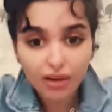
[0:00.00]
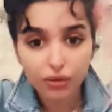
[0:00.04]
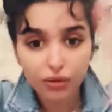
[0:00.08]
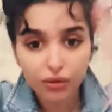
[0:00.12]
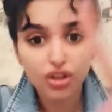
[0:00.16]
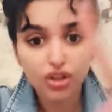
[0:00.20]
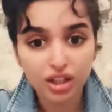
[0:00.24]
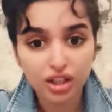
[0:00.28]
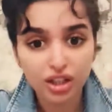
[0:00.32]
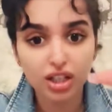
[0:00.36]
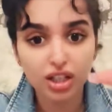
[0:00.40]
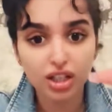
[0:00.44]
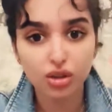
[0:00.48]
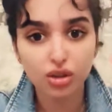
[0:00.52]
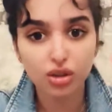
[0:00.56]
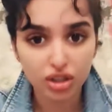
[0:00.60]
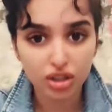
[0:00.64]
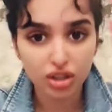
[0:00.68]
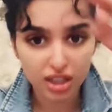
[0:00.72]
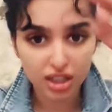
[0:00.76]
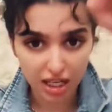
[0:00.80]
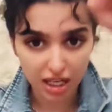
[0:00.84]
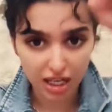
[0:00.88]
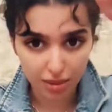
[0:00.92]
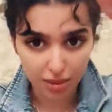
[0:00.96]
تعرفون
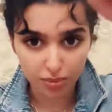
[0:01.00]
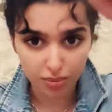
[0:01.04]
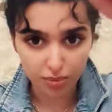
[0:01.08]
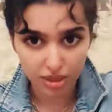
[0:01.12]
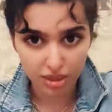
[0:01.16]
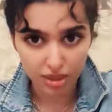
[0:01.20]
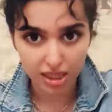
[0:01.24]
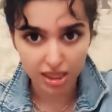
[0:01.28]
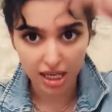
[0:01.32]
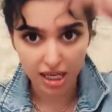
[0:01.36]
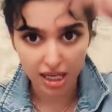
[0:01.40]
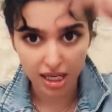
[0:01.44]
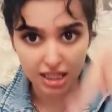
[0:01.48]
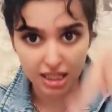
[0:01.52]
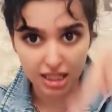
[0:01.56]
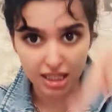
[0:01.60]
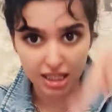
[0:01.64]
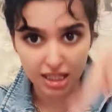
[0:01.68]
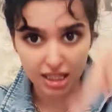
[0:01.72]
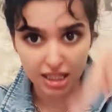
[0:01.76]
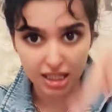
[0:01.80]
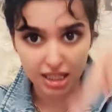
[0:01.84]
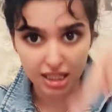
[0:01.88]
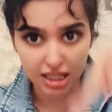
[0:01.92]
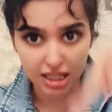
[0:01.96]
التيك توك صار
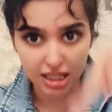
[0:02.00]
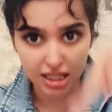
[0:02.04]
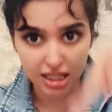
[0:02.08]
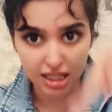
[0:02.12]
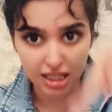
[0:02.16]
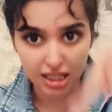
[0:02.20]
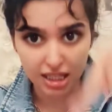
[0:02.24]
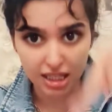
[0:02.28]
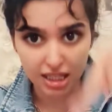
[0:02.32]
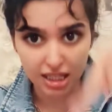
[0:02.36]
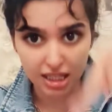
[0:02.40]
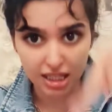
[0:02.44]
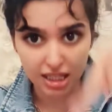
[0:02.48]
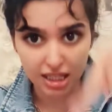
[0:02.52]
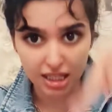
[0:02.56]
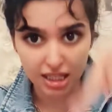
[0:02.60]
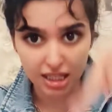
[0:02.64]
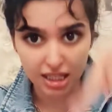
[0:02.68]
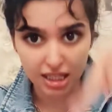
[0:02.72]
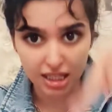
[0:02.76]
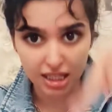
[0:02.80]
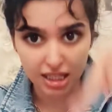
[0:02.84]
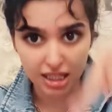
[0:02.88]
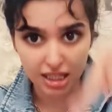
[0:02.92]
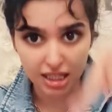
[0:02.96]
يرسل لي
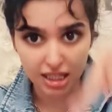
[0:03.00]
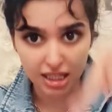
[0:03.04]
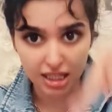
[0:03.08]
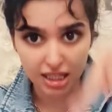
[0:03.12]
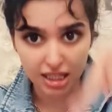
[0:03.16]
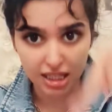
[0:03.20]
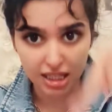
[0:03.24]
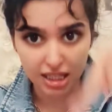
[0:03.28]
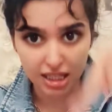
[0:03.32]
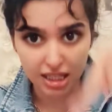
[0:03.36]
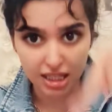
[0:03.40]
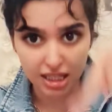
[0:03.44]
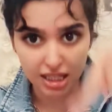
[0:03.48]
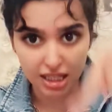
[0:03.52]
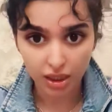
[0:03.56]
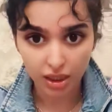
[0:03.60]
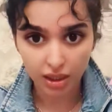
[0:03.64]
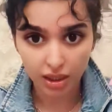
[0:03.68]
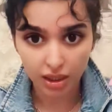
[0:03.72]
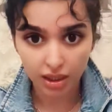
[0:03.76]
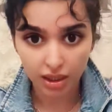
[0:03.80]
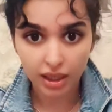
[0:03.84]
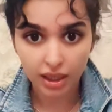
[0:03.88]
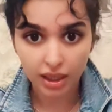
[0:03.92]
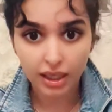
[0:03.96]

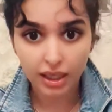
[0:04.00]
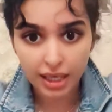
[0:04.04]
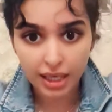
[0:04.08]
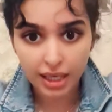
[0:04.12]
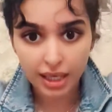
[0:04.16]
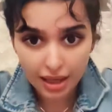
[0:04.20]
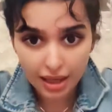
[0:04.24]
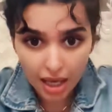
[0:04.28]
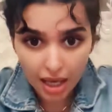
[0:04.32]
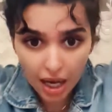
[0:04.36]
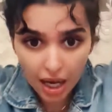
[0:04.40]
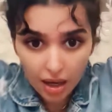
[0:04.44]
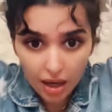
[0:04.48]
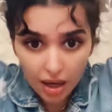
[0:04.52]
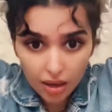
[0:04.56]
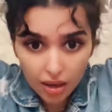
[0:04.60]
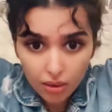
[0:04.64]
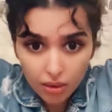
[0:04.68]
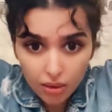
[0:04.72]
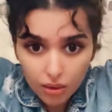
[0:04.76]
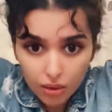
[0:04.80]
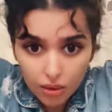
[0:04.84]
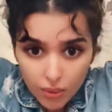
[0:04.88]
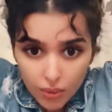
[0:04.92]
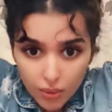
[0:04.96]
ايموجي كده
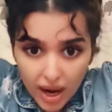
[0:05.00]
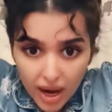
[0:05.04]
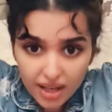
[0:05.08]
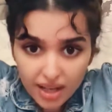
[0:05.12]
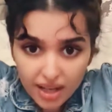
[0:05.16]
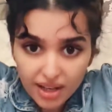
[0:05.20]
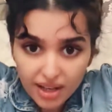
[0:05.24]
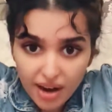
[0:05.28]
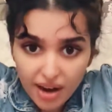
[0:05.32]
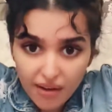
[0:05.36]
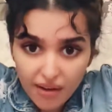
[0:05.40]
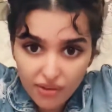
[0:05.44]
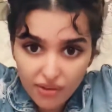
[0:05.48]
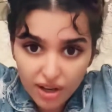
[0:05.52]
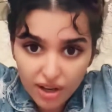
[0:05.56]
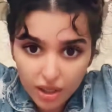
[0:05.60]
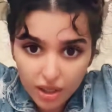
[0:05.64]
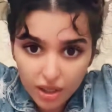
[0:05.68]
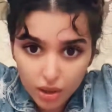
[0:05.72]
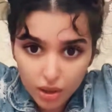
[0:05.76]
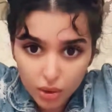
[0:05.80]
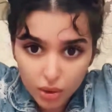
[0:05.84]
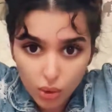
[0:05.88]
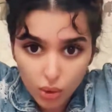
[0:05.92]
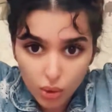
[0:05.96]
واحد
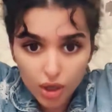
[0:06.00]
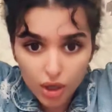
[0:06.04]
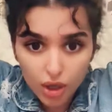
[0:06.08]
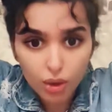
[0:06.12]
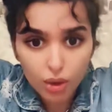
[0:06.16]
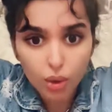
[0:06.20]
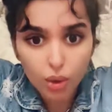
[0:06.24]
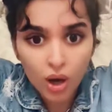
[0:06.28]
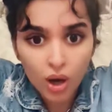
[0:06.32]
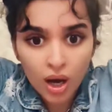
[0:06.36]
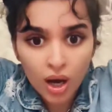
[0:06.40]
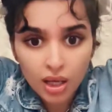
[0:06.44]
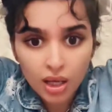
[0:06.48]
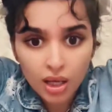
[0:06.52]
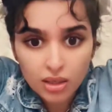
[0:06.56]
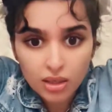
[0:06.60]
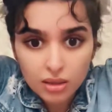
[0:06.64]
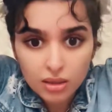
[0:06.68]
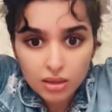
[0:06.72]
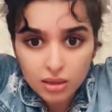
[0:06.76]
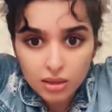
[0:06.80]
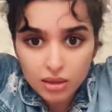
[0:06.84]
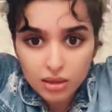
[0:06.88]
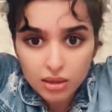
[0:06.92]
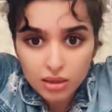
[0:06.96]
رافع ايده انه
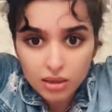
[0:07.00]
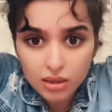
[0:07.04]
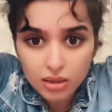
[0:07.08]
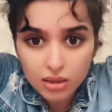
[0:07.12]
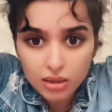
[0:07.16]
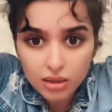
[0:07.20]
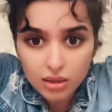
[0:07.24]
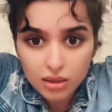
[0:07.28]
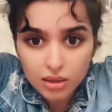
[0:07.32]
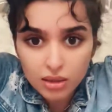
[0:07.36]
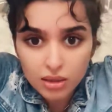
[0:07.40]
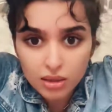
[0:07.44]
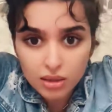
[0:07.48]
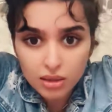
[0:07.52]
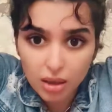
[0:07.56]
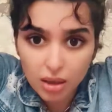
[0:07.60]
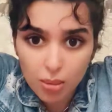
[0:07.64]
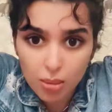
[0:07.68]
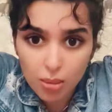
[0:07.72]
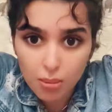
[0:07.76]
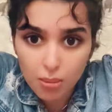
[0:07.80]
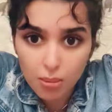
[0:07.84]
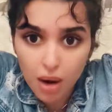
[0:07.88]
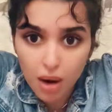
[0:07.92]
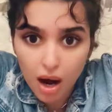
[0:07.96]
خلاص ترى
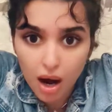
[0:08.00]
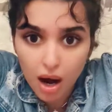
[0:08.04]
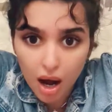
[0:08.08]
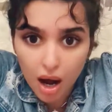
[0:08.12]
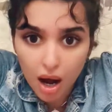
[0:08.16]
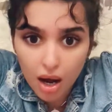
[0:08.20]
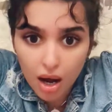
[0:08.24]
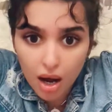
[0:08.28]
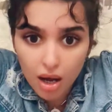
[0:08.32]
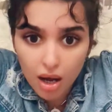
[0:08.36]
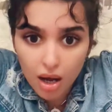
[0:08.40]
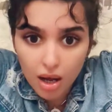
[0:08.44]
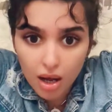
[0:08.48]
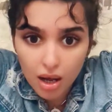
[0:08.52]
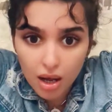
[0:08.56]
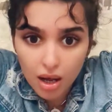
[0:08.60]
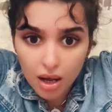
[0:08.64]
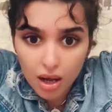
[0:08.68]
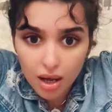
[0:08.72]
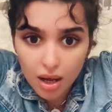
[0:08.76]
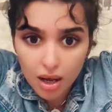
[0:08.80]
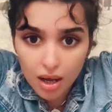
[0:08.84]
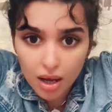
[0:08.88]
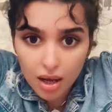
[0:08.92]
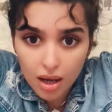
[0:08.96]
الزيت امها
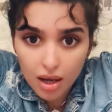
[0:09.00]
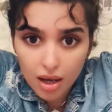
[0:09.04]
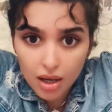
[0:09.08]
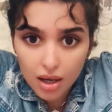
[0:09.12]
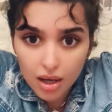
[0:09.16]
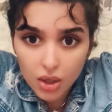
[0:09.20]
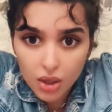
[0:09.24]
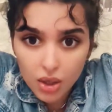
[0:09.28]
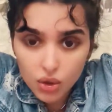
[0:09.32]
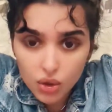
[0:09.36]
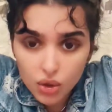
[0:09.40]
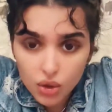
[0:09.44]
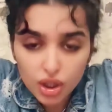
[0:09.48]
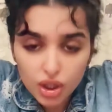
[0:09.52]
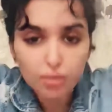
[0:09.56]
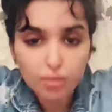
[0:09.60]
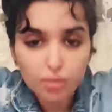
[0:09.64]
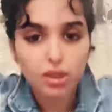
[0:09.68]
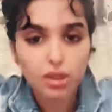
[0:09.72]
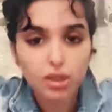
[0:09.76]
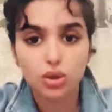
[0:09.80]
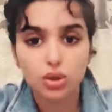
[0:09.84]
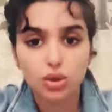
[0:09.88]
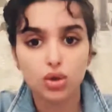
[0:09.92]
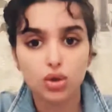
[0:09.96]

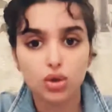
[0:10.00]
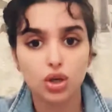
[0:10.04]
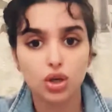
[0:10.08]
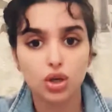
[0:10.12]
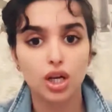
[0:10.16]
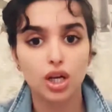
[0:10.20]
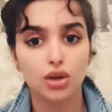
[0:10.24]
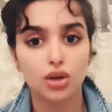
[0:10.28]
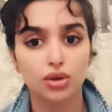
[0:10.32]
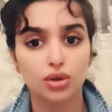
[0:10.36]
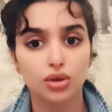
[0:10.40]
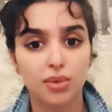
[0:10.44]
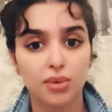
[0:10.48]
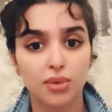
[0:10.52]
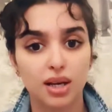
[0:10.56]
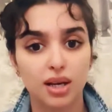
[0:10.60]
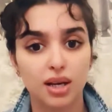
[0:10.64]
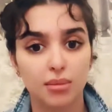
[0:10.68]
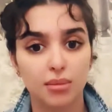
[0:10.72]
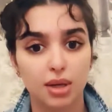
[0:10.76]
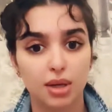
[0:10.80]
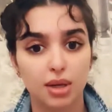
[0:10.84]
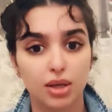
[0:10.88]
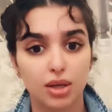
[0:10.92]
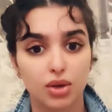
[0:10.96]
وش ده المشهور اللي عنده
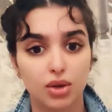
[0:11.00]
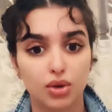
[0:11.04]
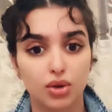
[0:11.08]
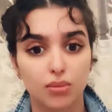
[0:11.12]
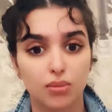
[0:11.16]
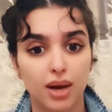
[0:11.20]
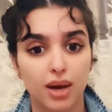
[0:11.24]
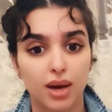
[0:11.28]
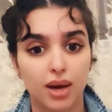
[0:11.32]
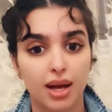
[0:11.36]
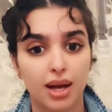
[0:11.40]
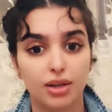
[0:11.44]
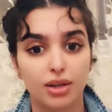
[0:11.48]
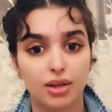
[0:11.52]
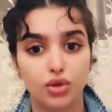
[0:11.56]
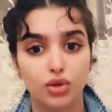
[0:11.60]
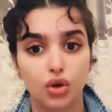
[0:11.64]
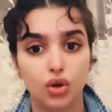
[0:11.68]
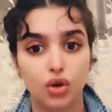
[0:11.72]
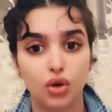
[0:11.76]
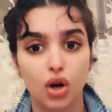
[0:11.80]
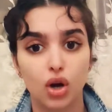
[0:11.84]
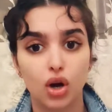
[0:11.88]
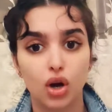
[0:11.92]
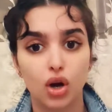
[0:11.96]
8 مليون وما
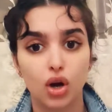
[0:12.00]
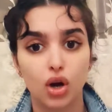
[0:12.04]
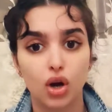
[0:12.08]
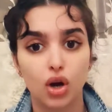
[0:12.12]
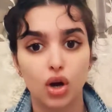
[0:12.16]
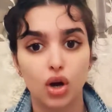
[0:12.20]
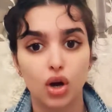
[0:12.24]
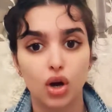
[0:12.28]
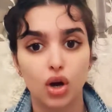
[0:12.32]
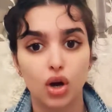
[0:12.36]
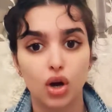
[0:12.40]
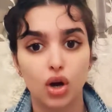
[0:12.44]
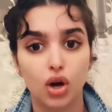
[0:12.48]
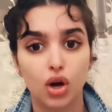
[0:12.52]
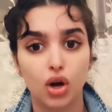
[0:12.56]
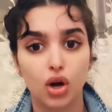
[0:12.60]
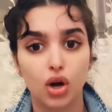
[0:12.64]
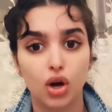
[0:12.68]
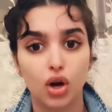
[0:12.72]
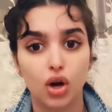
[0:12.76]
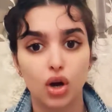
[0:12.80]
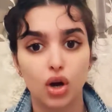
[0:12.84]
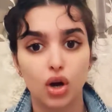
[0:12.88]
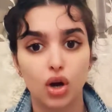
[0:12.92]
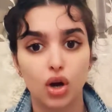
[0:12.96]
عنده
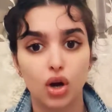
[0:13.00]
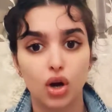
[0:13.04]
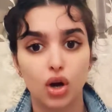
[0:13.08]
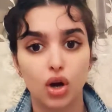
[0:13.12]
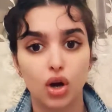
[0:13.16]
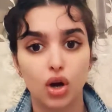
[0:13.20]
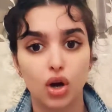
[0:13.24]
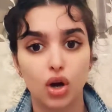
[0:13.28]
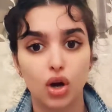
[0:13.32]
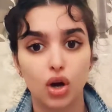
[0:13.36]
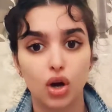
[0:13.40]
ما يطلع